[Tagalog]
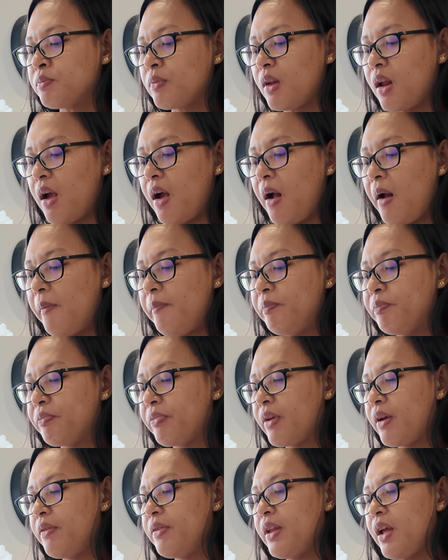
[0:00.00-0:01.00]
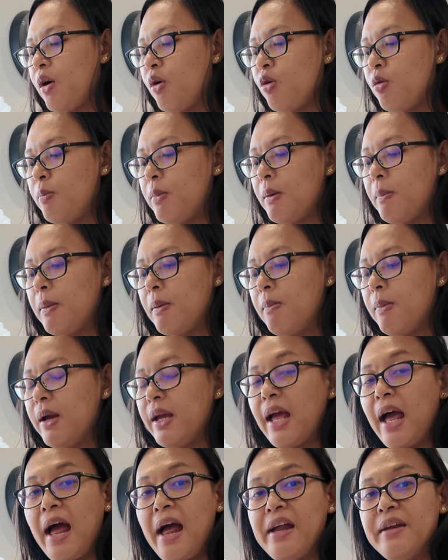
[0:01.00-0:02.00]
na hindi ako
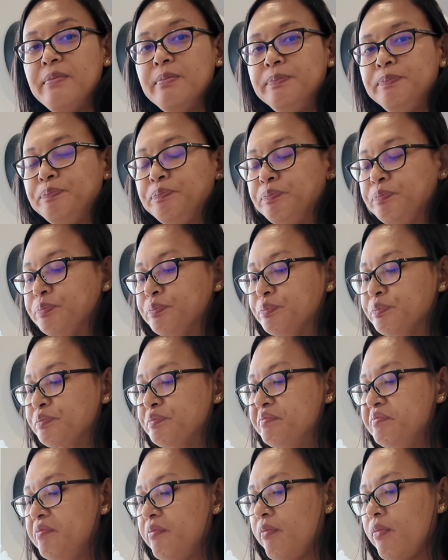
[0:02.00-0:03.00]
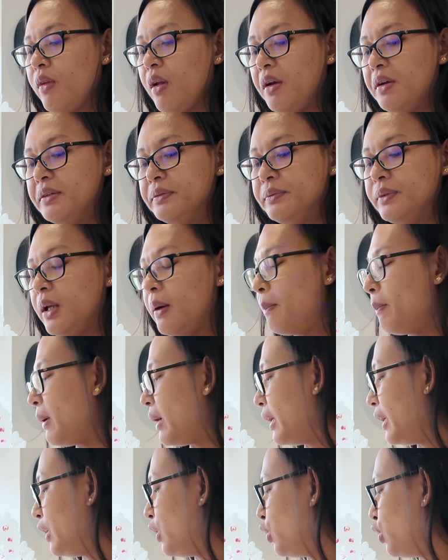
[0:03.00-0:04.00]
papabayaan ng
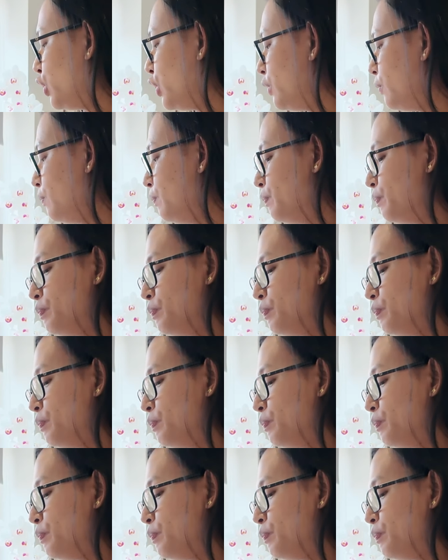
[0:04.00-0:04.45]
Panginoon.